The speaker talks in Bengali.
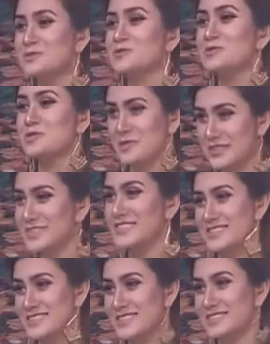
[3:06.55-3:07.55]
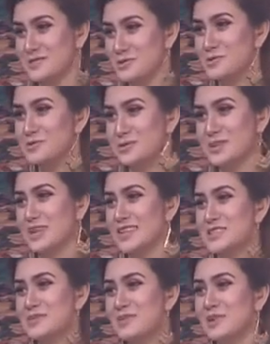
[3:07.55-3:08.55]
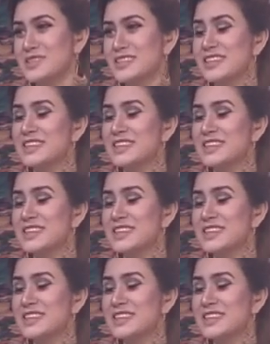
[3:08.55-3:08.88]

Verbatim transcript: শো এরই সিজন শুরু হয়ে গেছে বলা যায়